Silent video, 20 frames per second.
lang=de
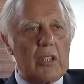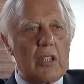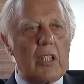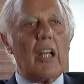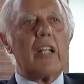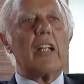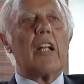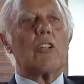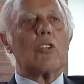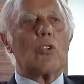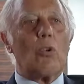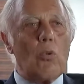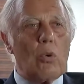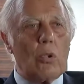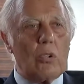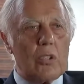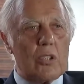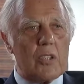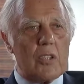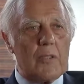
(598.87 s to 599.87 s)
Ja, in
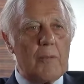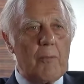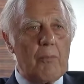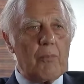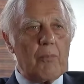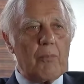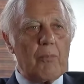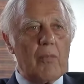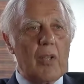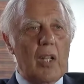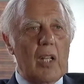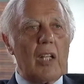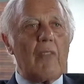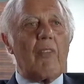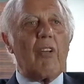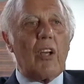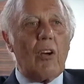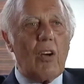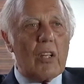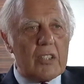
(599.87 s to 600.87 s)
Naturens. Ja,
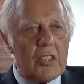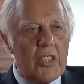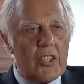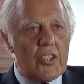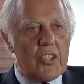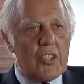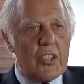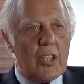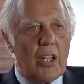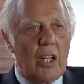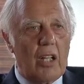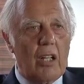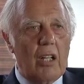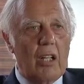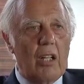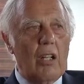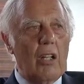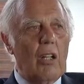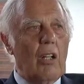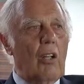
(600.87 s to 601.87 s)
wie groß ist denn die?
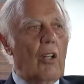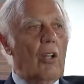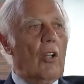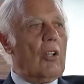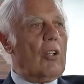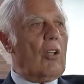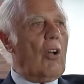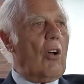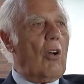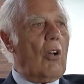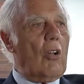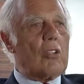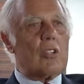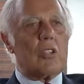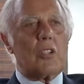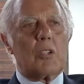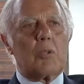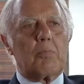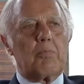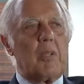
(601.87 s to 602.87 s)
Ja, ein
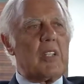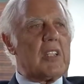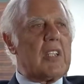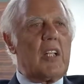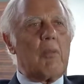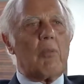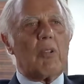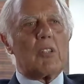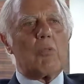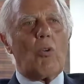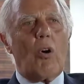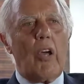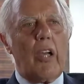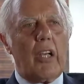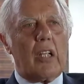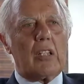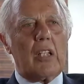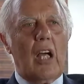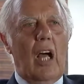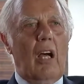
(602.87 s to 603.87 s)
bisschen über zwei
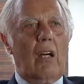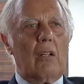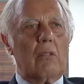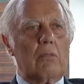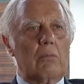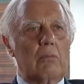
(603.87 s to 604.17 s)
Hektar.